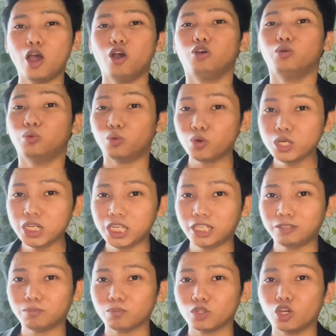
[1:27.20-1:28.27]

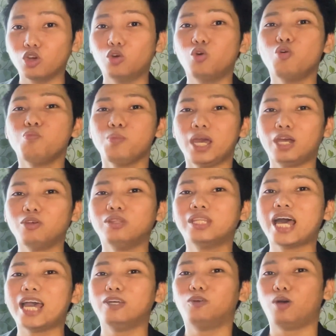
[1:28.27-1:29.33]
Ngunit, kung meron
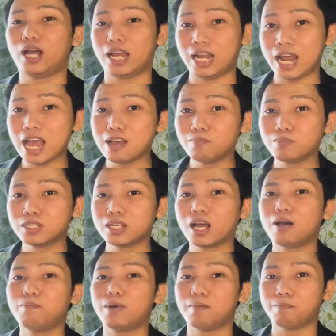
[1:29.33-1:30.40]
tayong alam sa
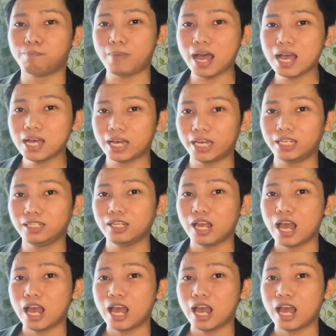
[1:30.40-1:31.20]
kapampangan,